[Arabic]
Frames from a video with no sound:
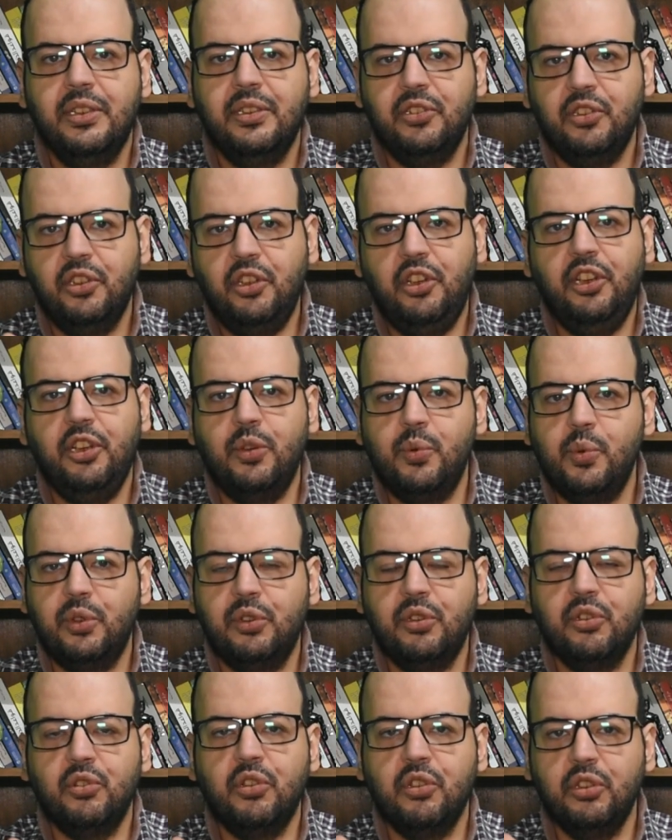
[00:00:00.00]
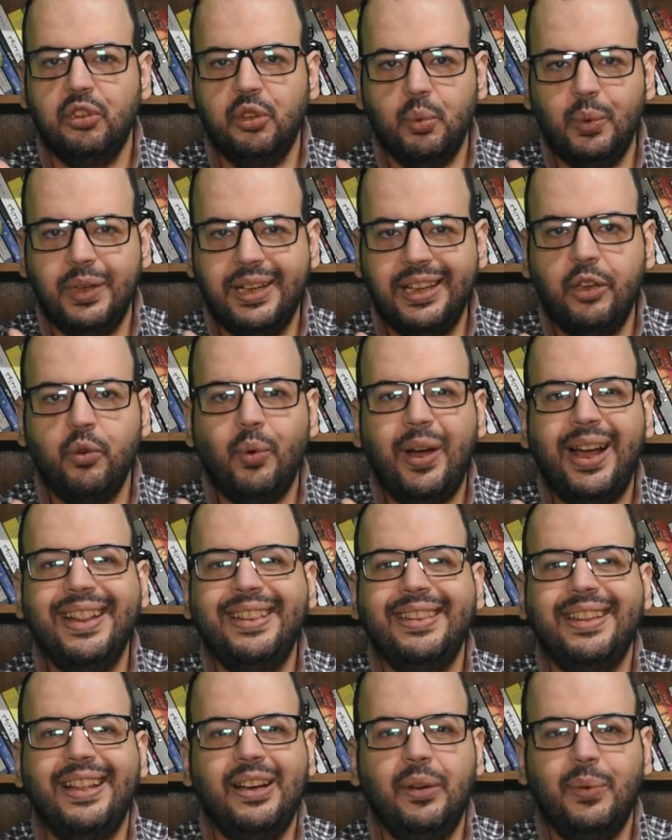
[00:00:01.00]
صحي واقتصادي وغيره
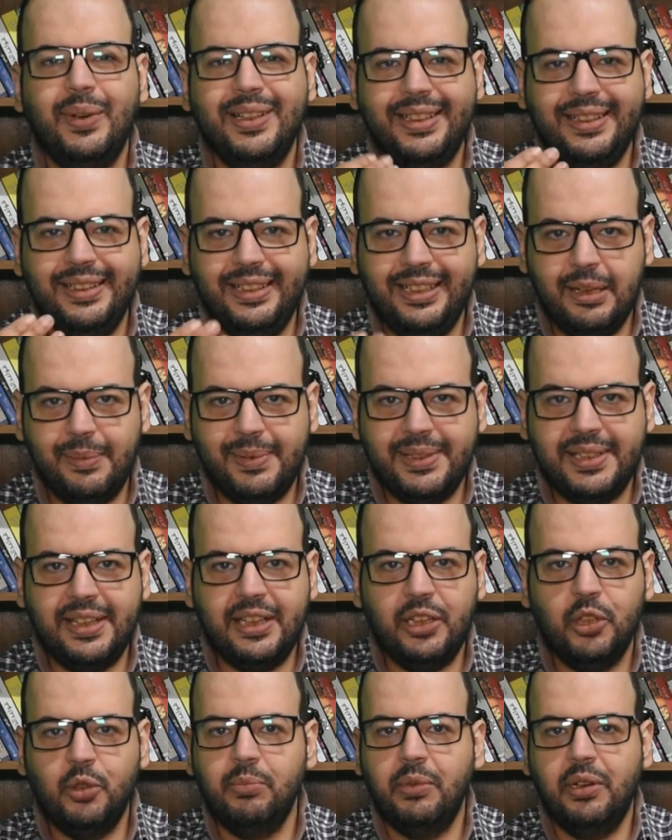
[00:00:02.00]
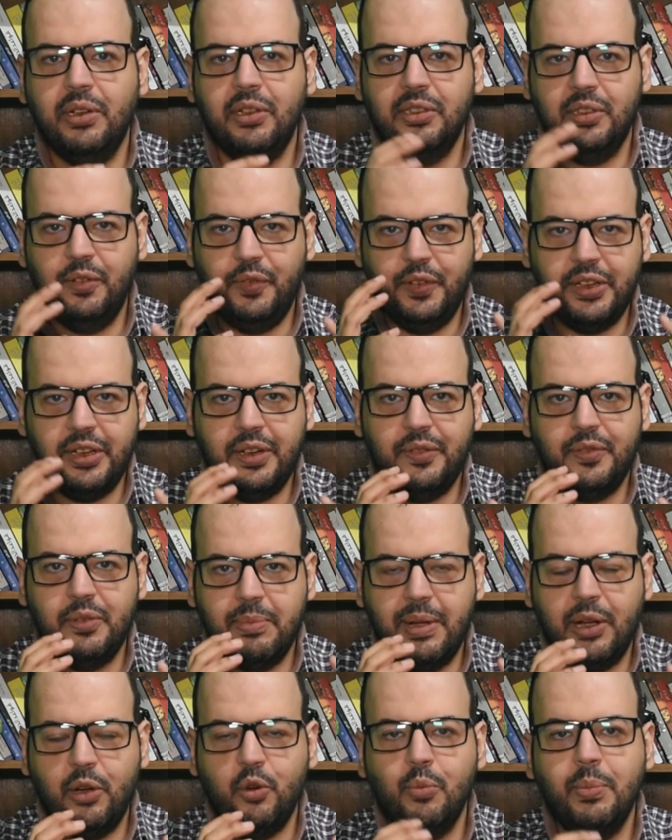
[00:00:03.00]
حتى لو هتدينا مزايا هم خلاص الفكره في
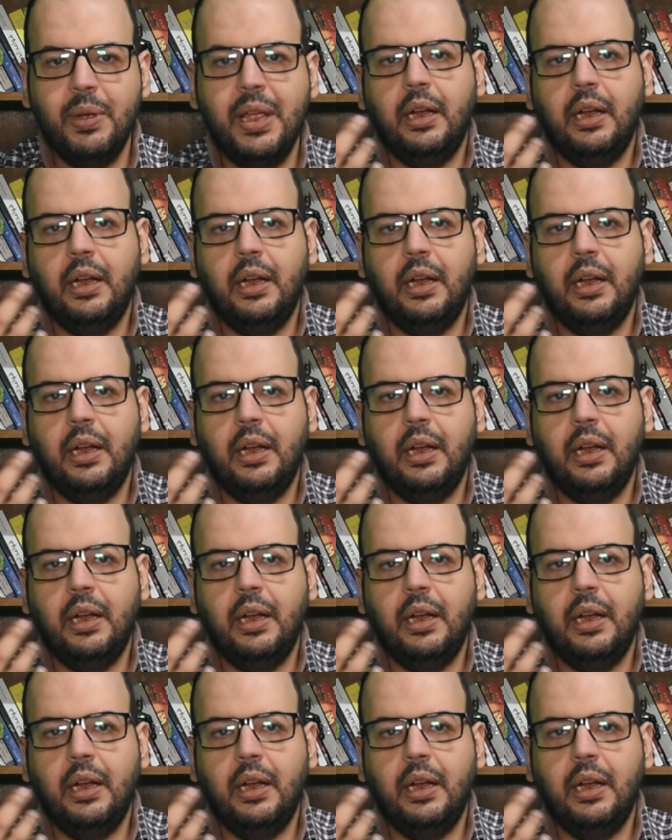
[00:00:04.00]
دماغهم